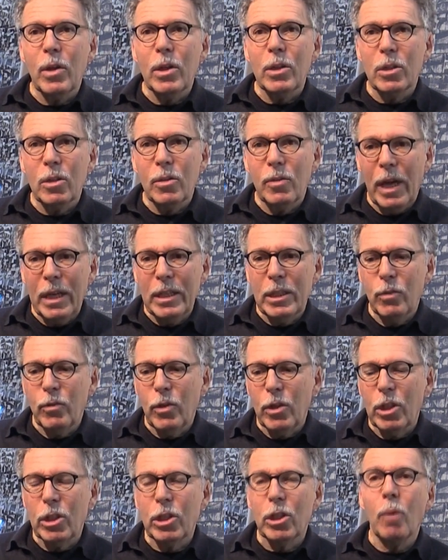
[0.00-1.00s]
was quasi
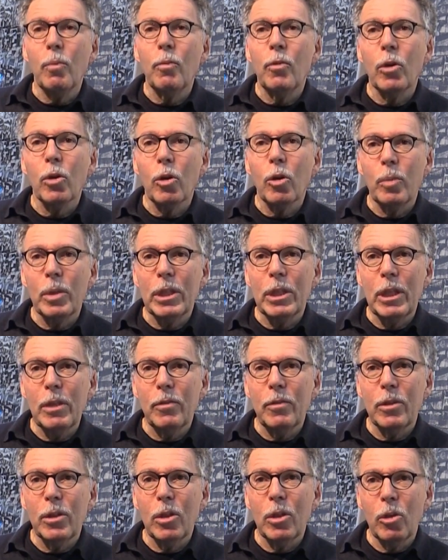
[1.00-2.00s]
von den
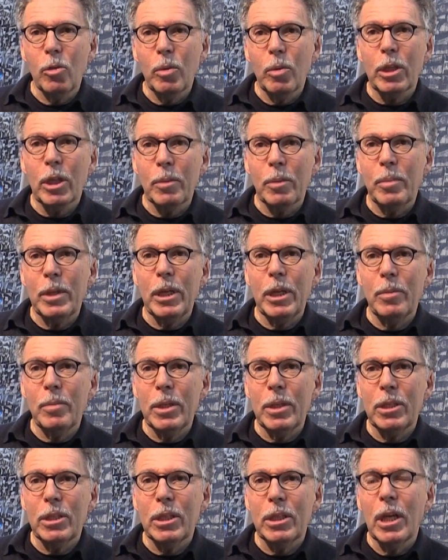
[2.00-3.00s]
Dampflokomotiven
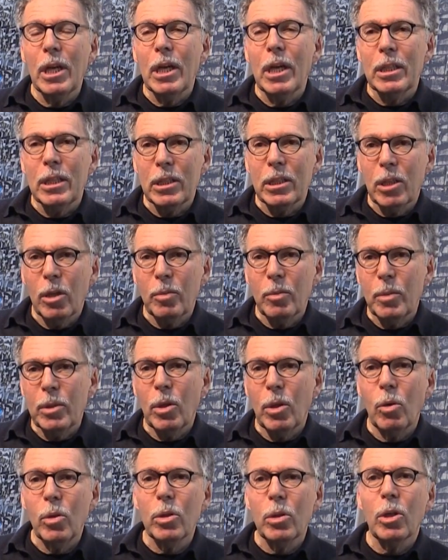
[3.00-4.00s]
übergeblieben ist. Das hat
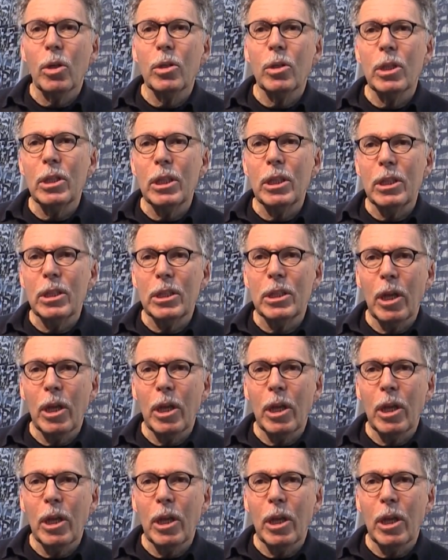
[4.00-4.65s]
man holen können in